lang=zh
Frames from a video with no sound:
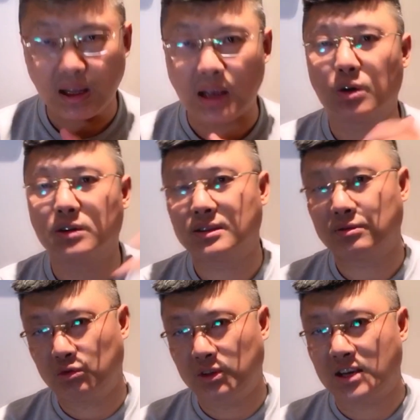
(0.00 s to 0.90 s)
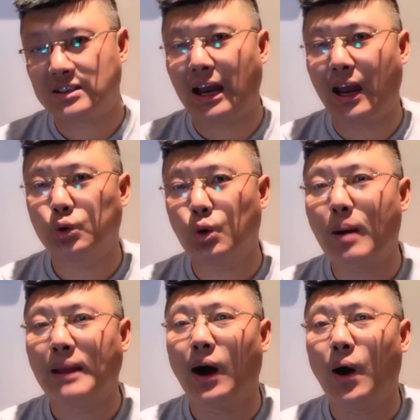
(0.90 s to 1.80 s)
他就是也是在辽东
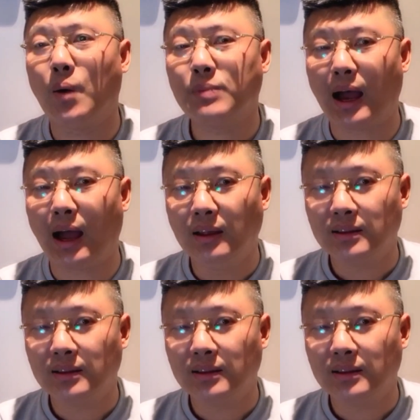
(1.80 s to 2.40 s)
半岛啊。